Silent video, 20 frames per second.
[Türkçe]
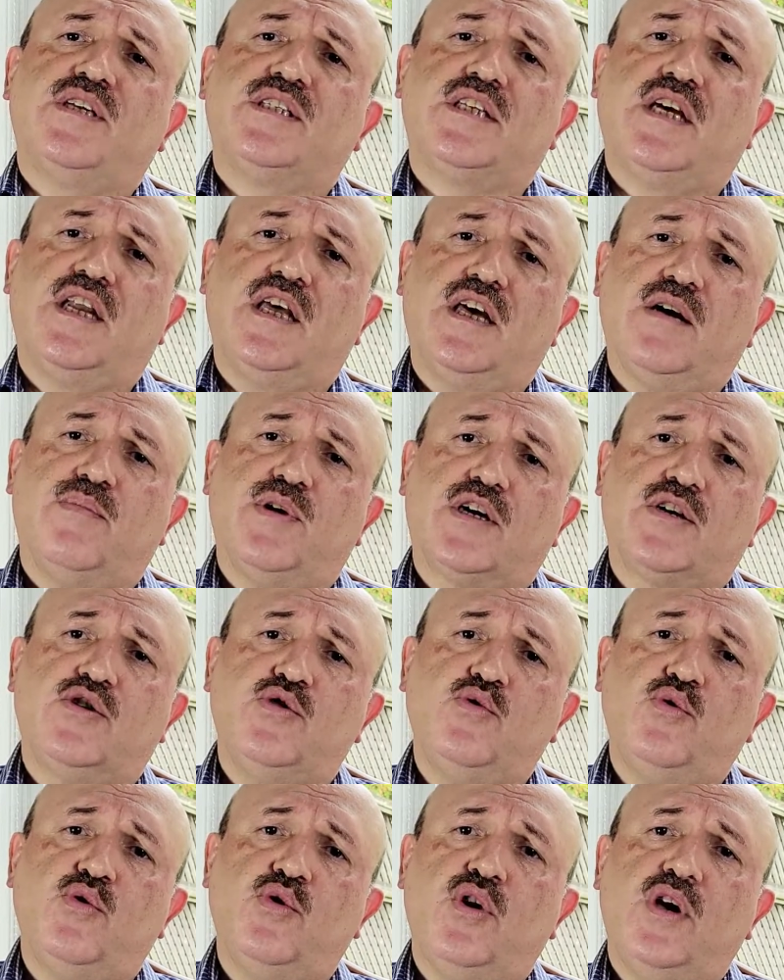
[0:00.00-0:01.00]
meseleye
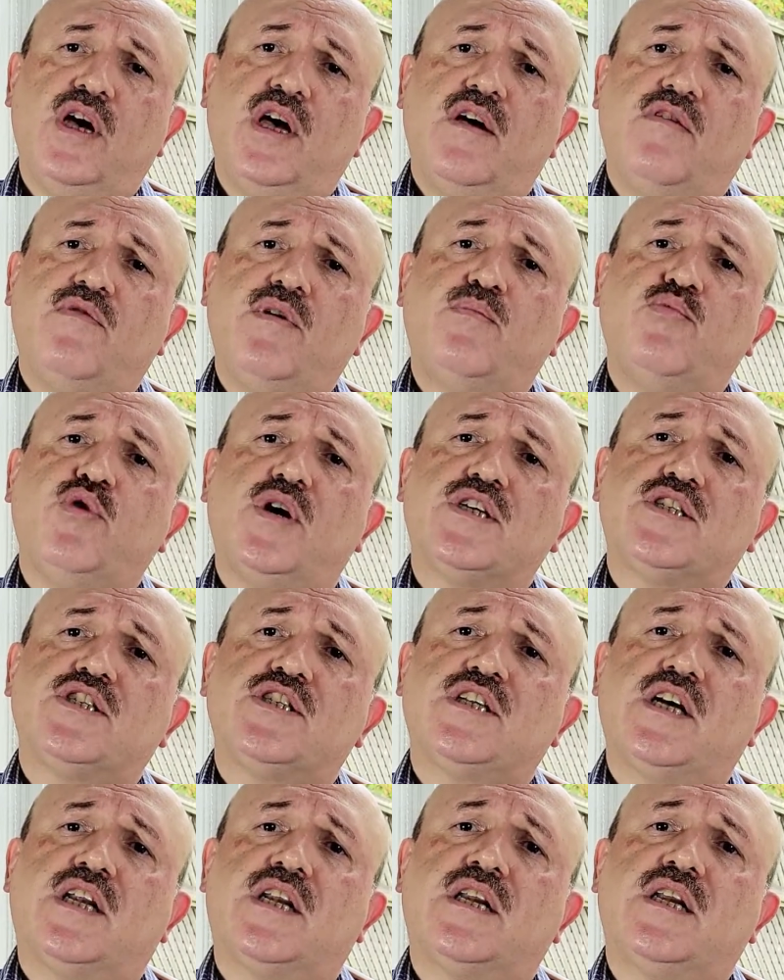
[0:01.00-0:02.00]
bakıyor ve bu
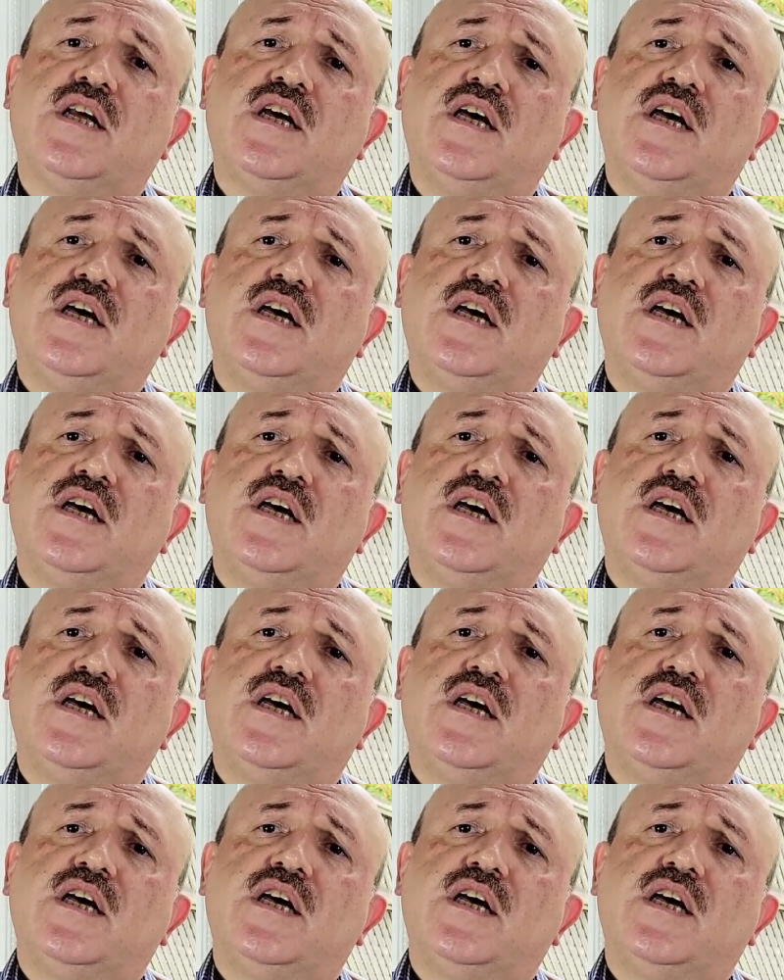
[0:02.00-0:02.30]
açıdan